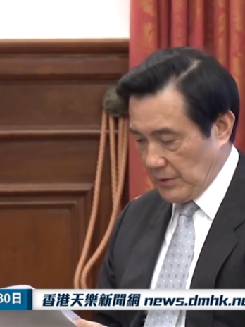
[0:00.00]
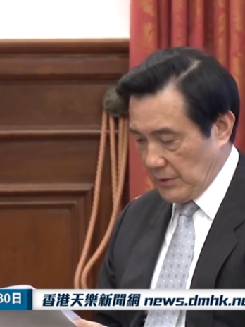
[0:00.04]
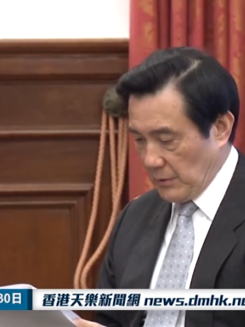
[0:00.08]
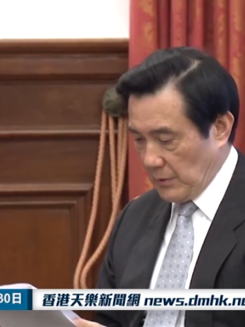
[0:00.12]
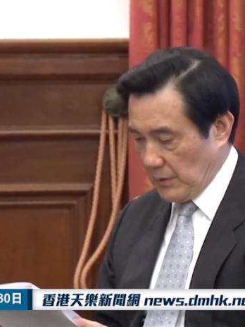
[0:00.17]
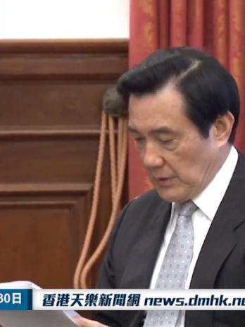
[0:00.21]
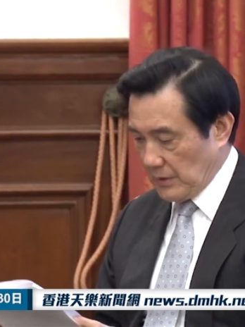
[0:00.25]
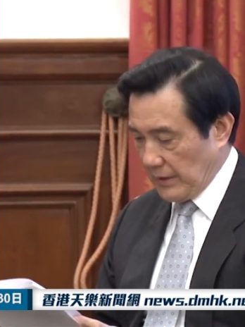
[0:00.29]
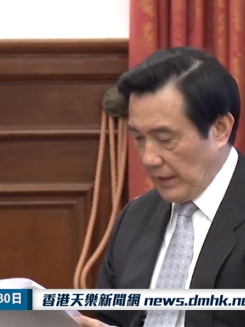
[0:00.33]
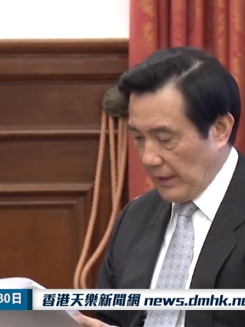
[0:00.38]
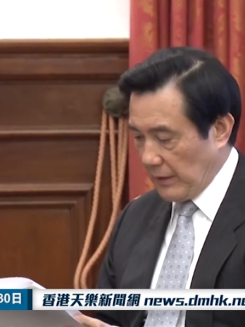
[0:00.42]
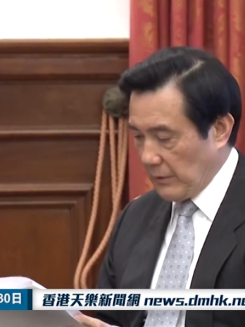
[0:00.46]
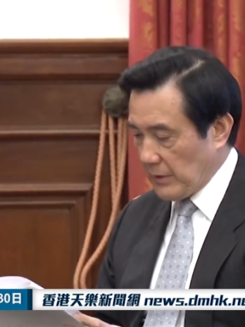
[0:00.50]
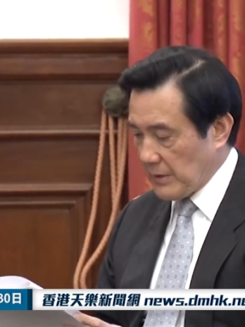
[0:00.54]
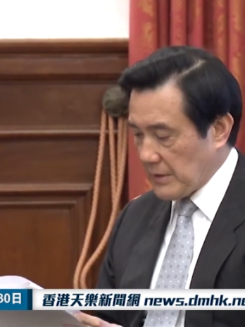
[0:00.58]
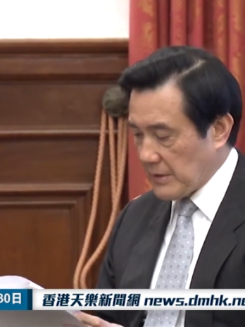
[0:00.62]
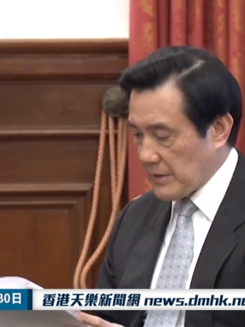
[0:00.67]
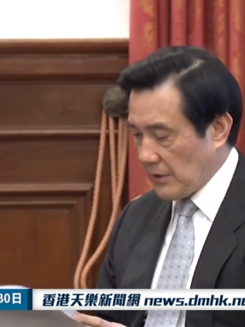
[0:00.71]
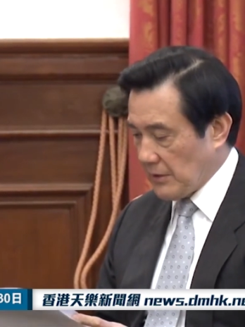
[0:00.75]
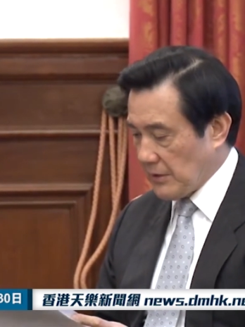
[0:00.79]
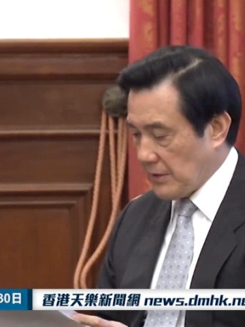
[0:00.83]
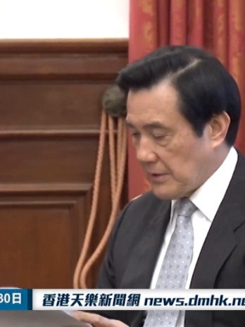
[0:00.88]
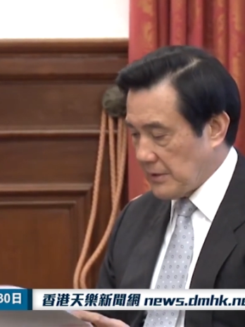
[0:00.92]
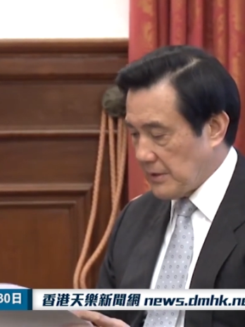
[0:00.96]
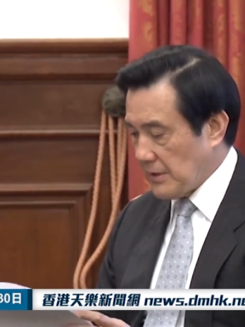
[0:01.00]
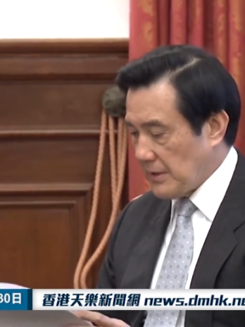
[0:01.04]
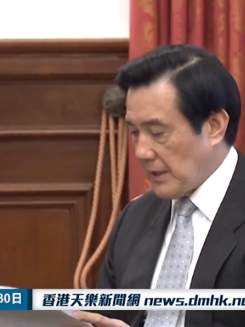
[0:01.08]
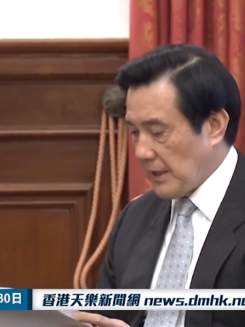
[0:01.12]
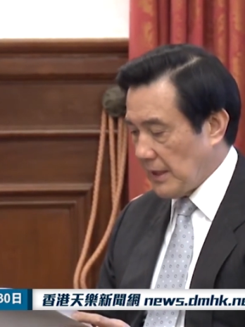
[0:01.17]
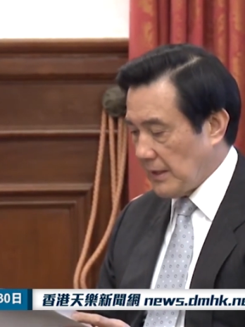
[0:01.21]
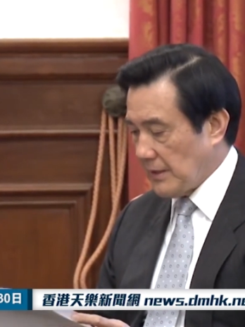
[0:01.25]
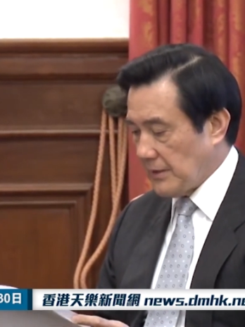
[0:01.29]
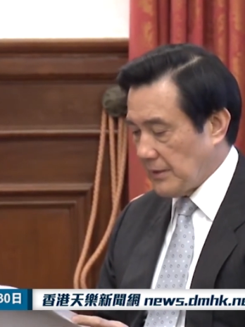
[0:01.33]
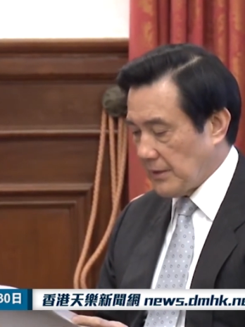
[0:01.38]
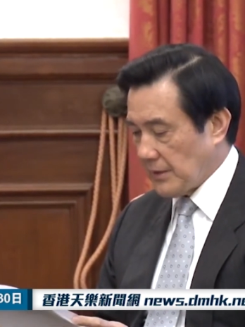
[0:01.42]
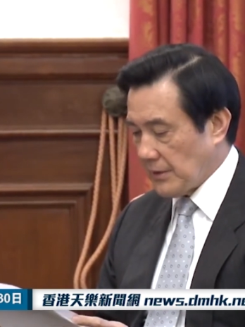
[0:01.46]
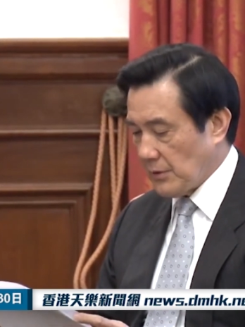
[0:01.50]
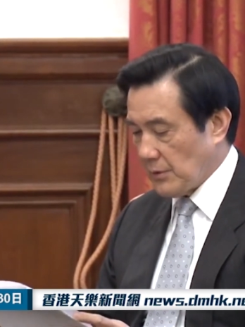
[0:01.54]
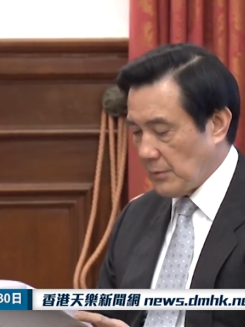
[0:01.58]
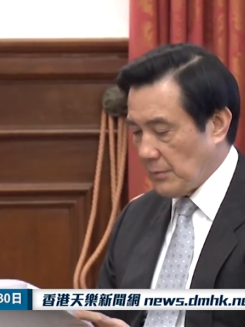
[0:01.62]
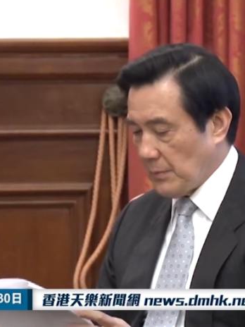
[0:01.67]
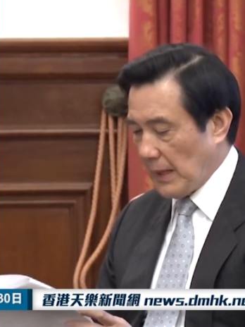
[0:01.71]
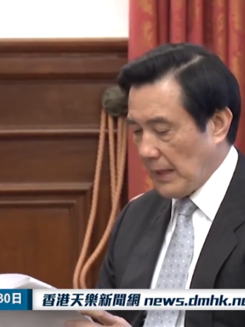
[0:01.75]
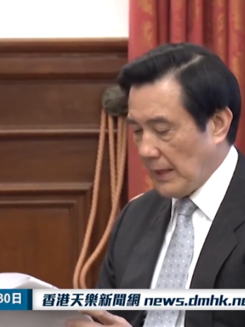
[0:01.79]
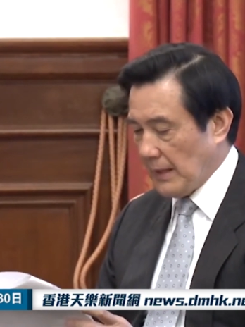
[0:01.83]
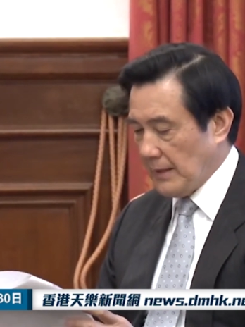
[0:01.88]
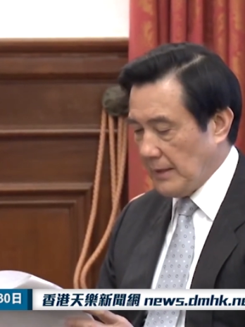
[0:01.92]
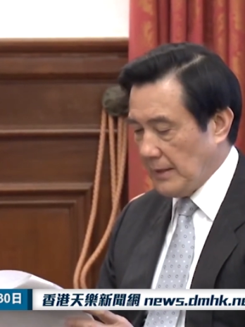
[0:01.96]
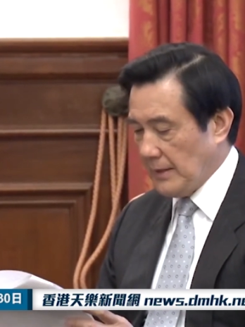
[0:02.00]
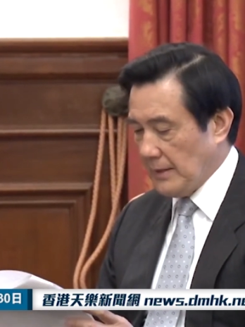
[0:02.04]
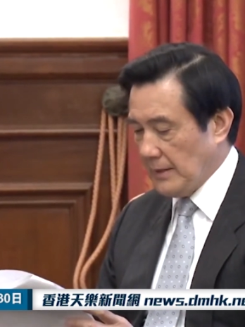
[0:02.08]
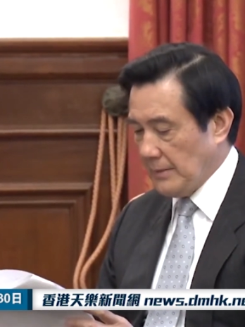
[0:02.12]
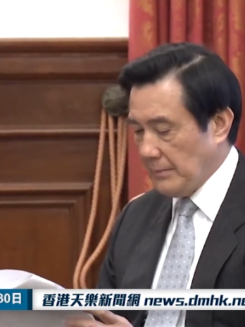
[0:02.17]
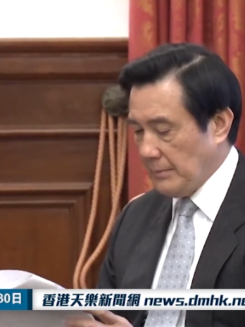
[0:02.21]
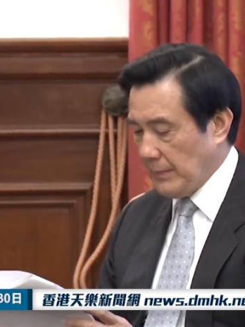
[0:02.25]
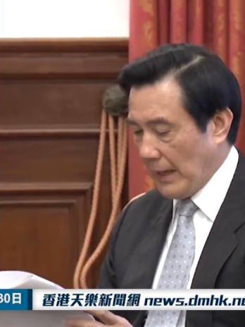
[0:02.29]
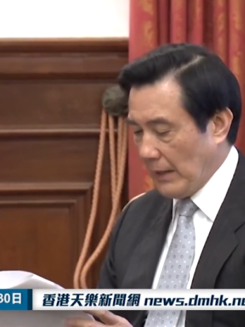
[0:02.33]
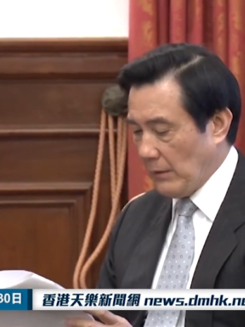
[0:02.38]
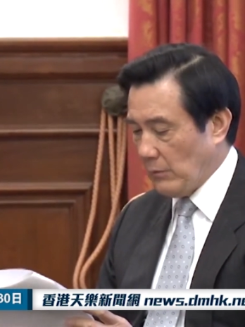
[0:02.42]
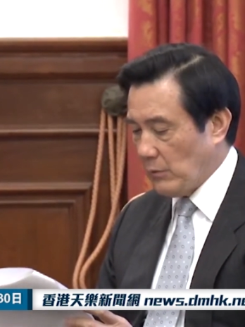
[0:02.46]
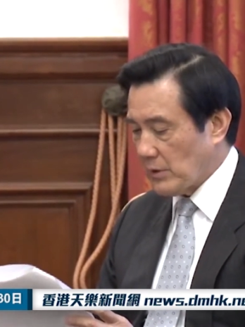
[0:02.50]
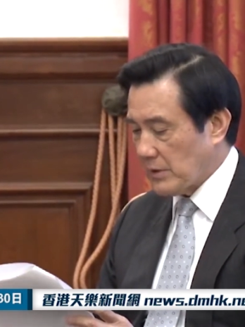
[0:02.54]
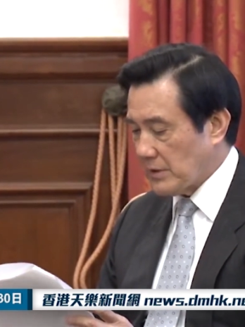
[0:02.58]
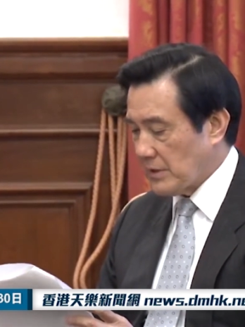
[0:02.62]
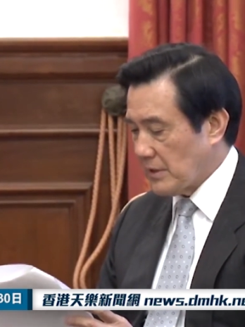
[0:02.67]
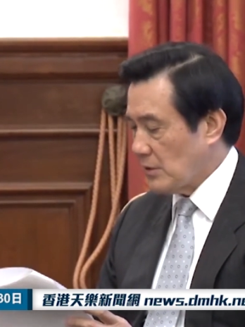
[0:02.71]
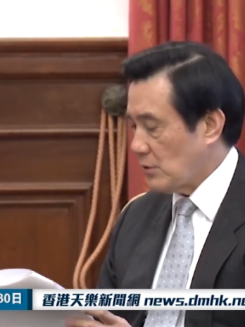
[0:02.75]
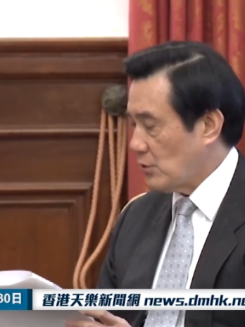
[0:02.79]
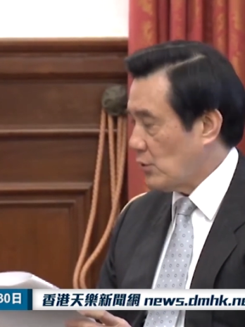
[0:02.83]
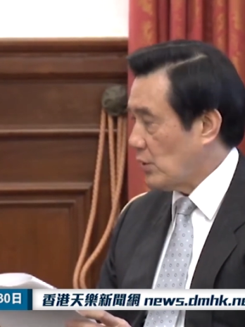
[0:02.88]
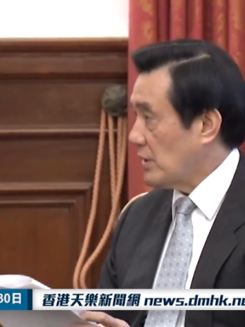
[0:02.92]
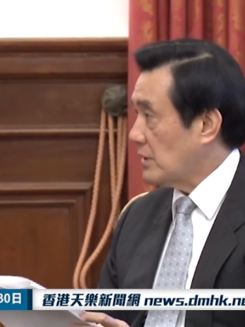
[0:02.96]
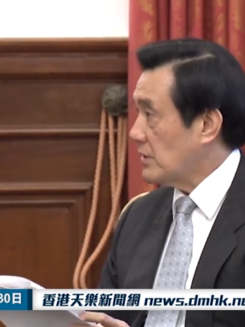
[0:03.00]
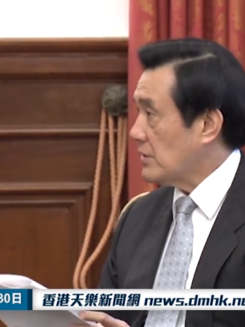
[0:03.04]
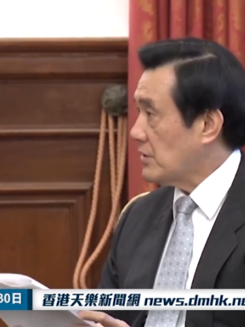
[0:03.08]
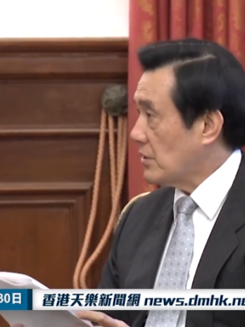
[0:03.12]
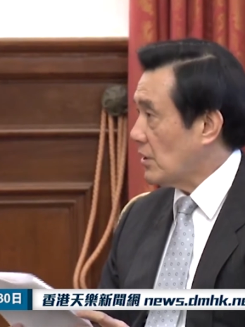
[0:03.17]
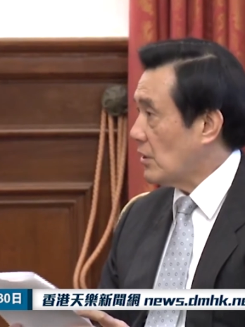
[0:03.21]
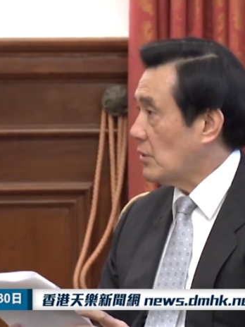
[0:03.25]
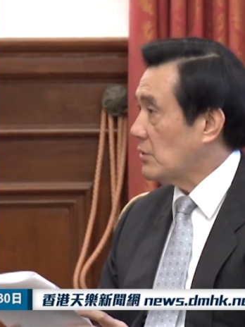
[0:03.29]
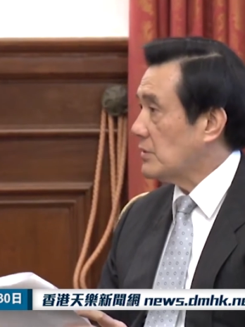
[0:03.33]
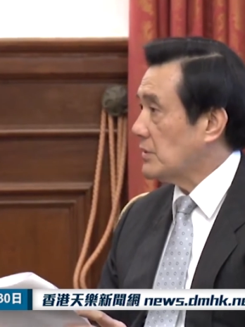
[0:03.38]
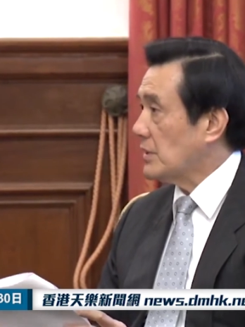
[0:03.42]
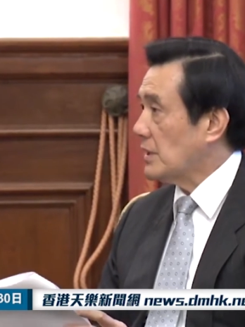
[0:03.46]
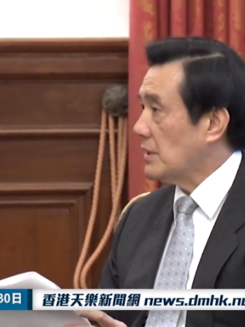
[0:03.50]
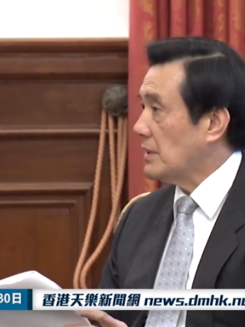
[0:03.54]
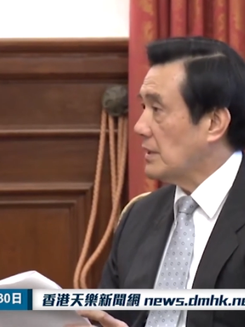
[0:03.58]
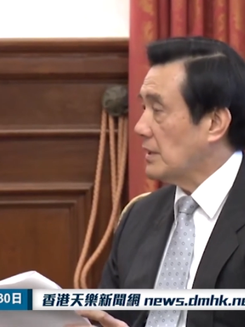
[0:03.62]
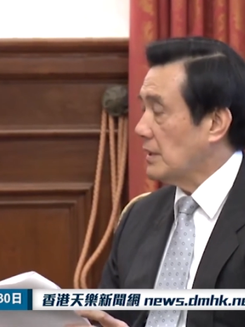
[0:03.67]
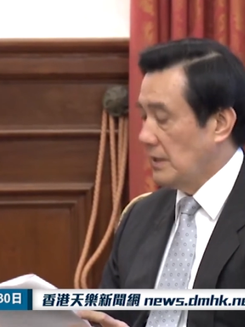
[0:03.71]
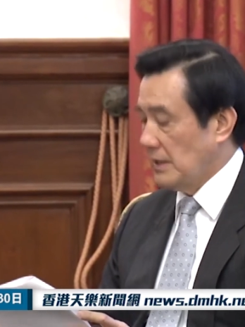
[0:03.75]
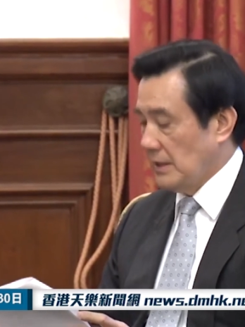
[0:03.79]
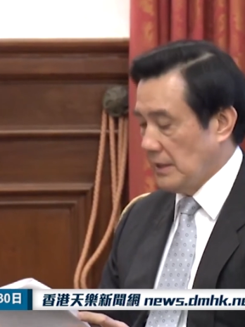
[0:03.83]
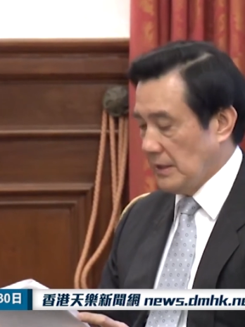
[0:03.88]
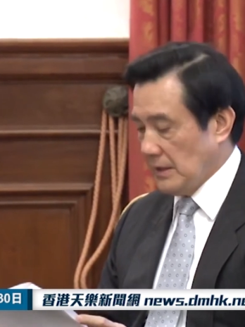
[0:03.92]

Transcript: 我希望台湾朝野政党能够把把握政权交接的